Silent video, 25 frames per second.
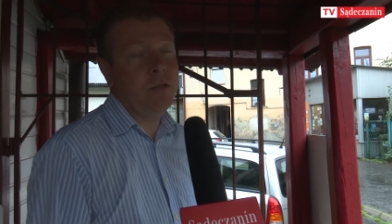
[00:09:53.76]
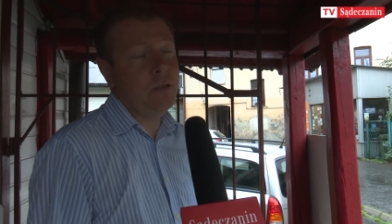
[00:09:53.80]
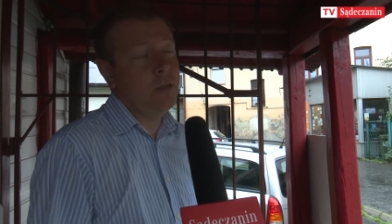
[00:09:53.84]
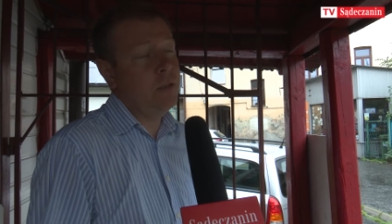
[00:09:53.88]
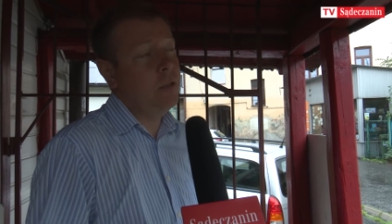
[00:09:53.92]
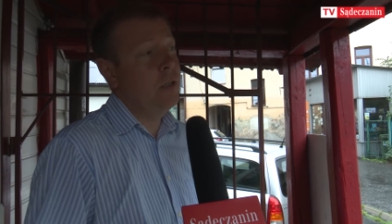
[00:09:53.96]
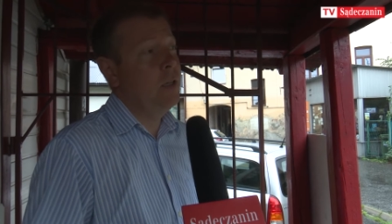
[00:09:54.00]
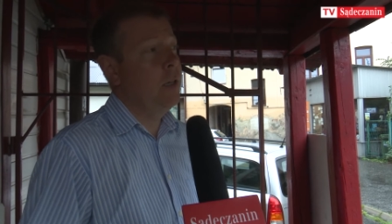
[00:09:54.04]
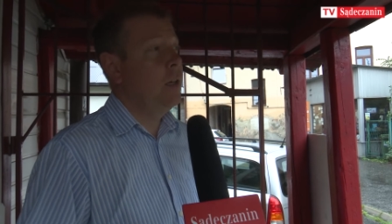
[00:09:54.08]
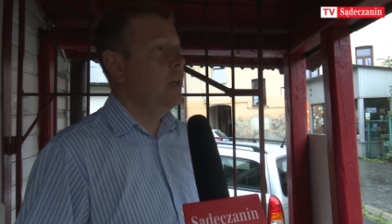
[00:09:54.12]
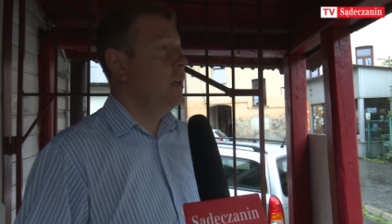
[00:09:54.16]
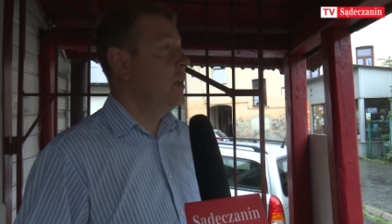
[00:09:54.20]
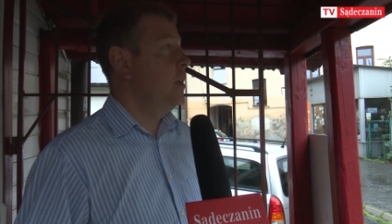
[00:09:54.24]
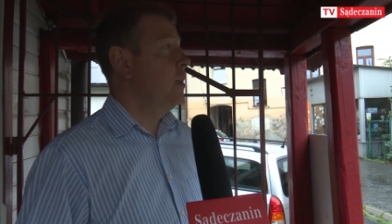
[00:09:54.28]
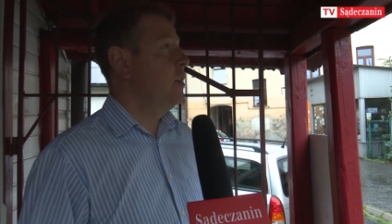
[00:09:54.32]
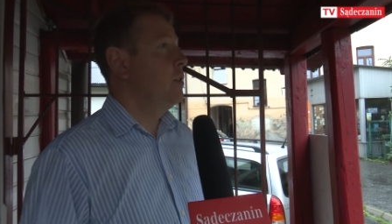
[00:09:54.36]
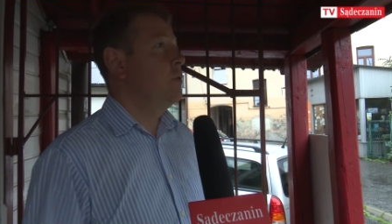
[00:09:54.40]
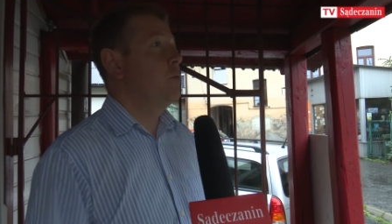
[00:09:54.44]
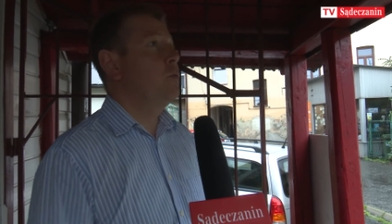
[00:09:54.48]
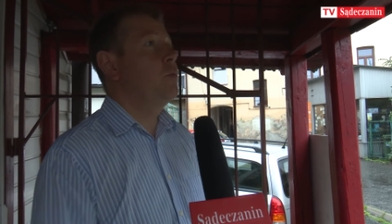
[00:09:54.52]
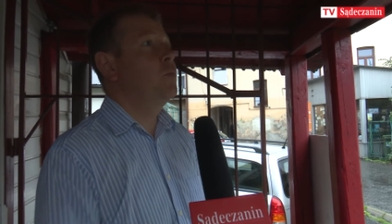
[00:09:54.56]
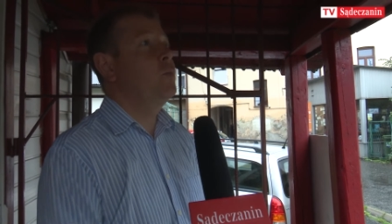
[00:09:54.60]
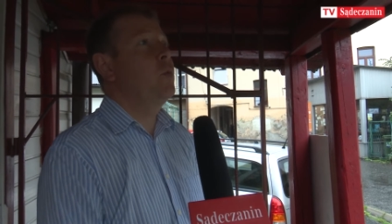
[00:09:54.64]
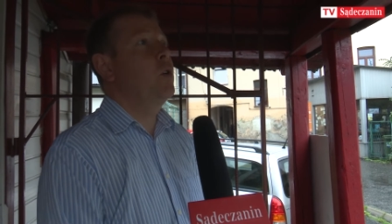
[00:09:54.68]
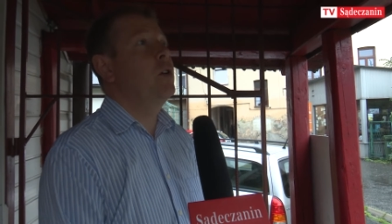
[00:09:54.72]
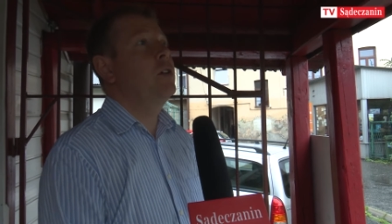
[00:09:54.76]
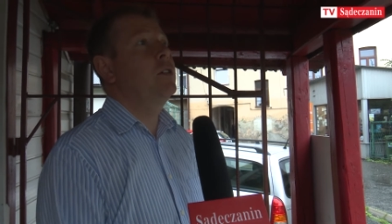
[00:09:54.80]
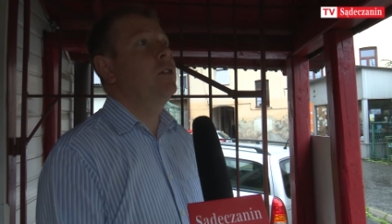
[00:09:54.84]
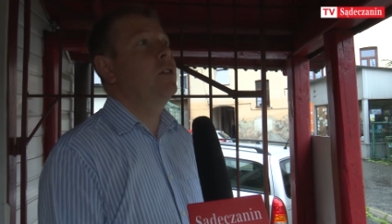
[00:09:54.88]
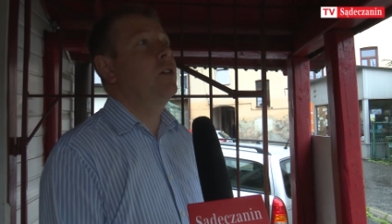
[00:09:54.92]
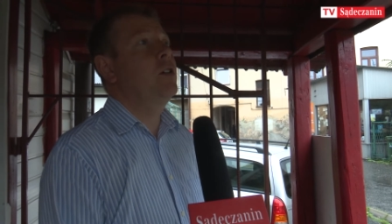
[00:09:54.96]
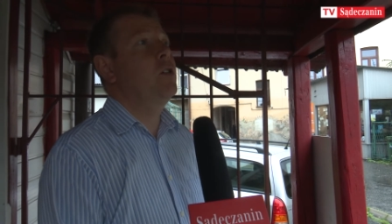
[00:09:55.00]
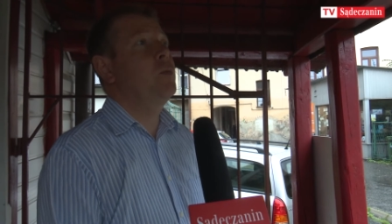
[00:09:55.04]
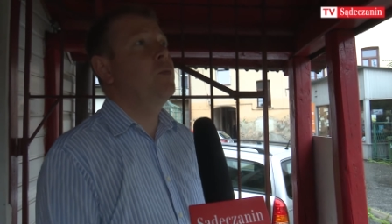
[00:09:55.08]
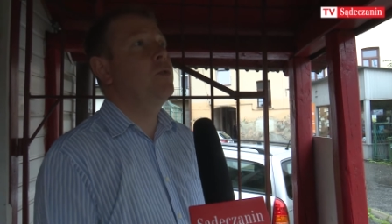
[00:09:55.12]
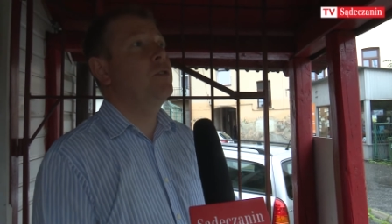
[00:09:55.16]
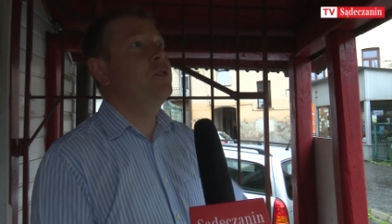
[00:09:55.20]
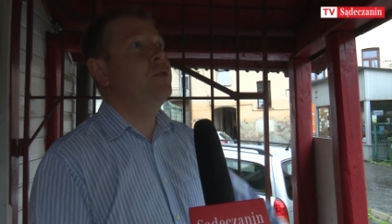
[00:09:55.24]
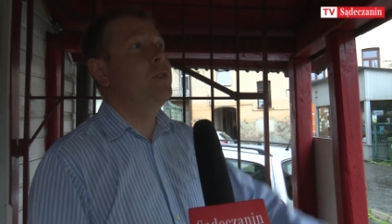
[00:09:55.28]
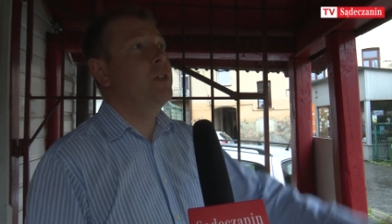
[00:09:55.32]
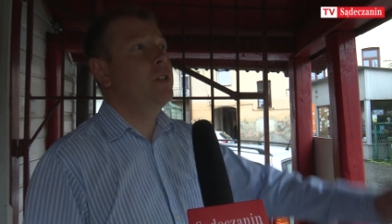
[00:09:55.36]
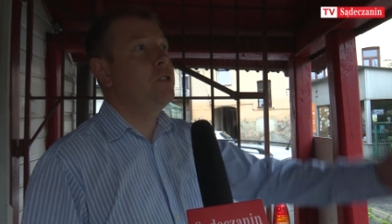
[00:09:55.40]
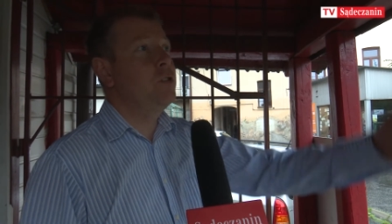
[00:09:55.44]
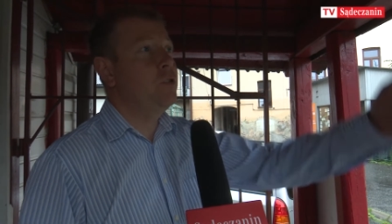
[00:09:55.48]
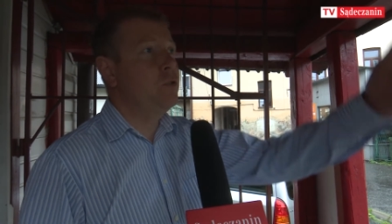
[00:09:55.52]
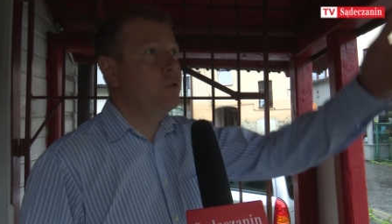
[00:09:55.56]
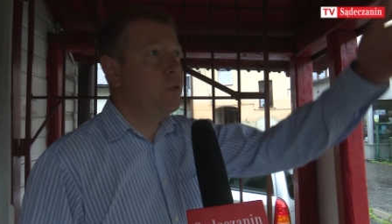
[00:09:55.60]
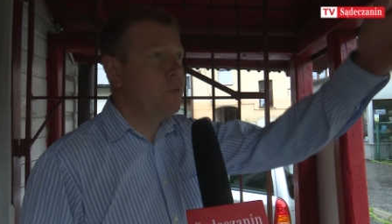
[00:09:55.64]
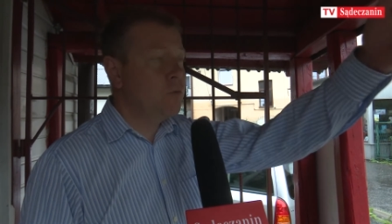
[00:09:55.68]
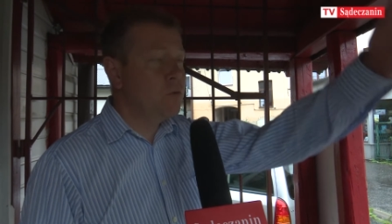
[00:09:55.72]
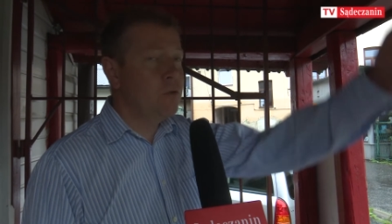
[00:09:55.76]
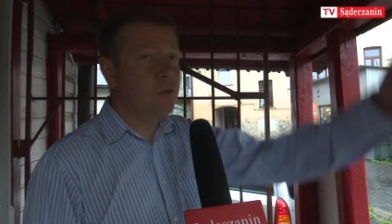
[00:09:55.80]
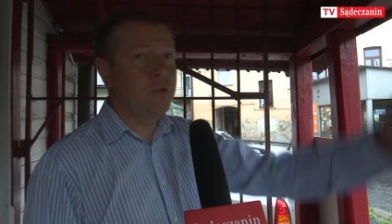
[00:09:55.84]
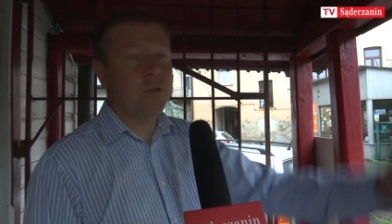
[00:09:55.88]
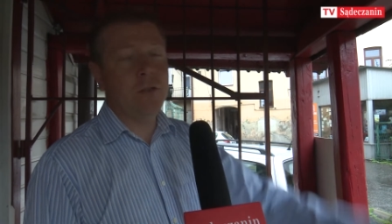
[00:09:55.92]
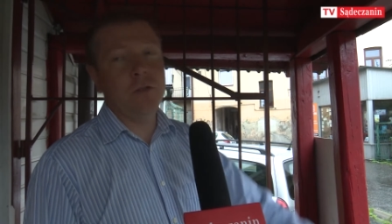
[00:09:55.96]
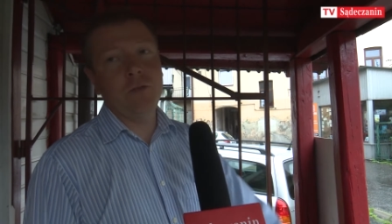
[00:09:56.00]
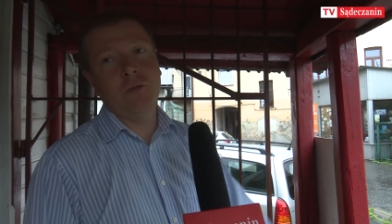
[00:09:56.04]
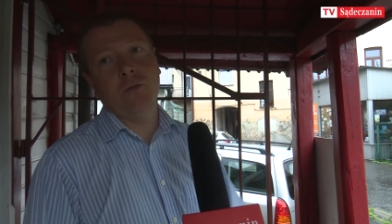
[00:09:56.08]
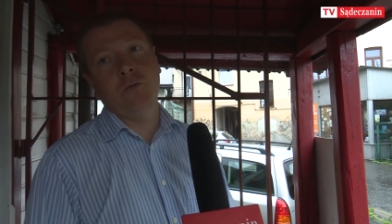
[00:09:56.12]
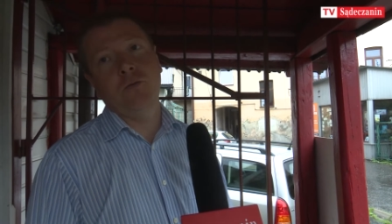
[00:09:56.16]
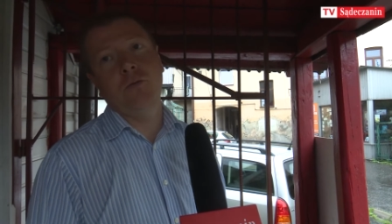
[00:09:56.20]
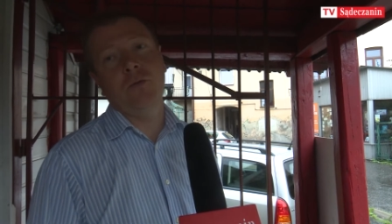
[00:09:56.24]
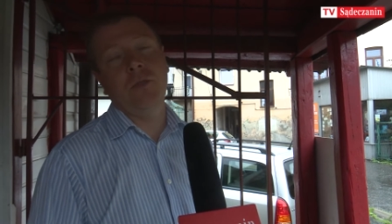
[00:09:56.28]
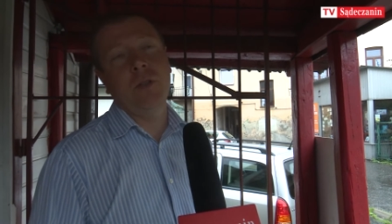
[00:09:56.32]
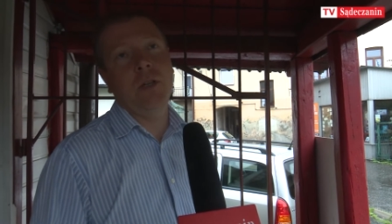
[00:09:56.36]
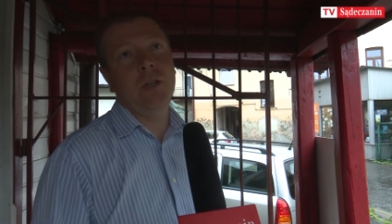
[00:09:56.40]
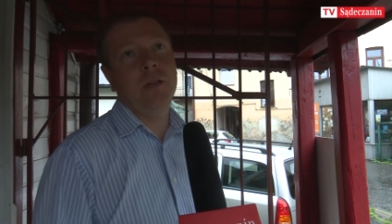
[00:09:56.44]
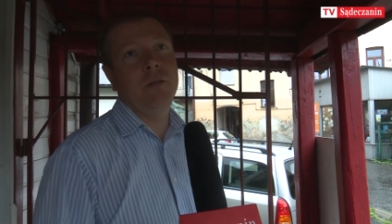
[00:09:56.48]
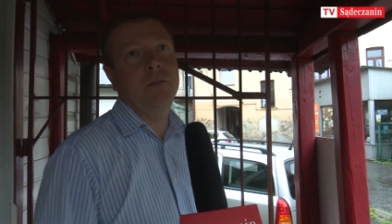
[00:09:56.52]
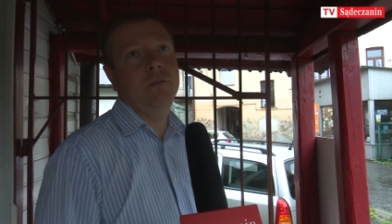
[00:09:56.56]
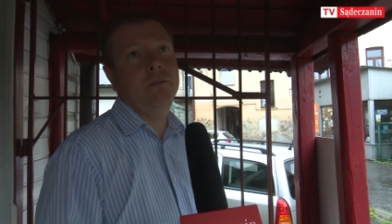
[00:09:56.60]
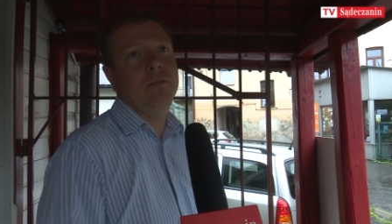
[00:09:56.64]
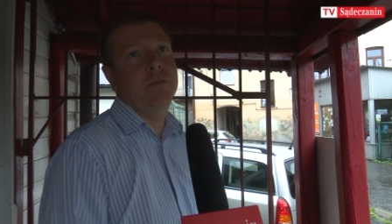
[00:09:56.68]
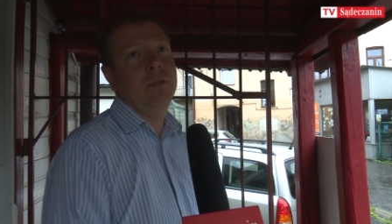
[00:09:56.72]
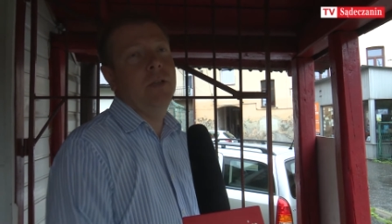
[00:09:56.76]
i no, mogę tylko potwierdzić to wszystko, co tutaj